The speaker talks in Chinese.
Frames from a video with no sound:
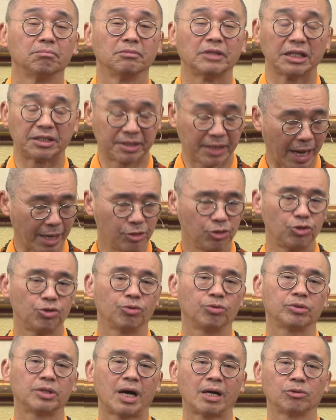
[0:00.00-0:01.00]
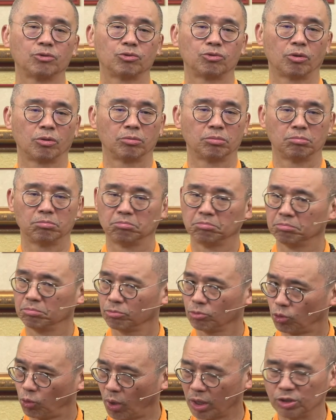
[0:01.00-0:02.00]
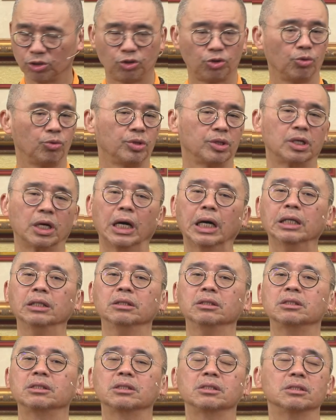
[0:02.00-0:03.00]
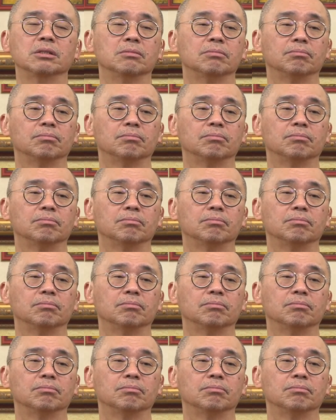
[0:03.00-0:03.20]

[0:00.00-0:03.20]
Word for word: 在禅修当中，观修一个恩字，